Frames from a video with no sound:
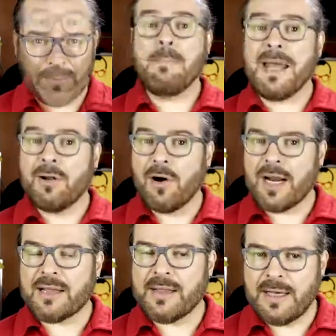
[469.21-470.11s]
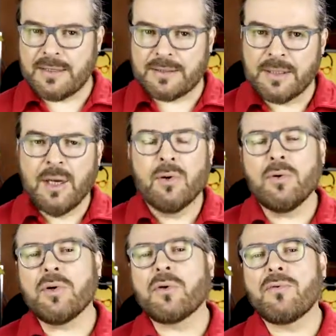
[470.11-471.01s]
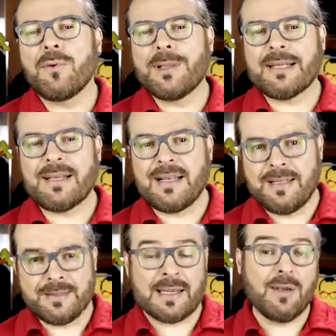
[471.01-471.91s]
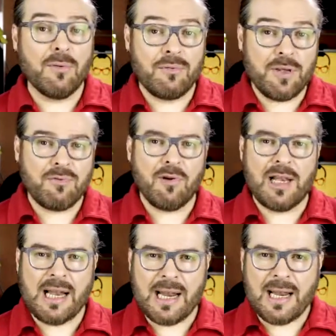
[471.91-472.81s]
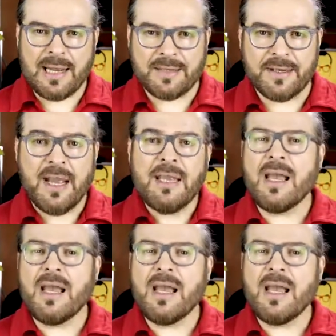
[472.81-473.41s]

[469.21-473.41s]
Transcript: Melhor atriz. O único filme dessa lista que eu vi foi La La Land,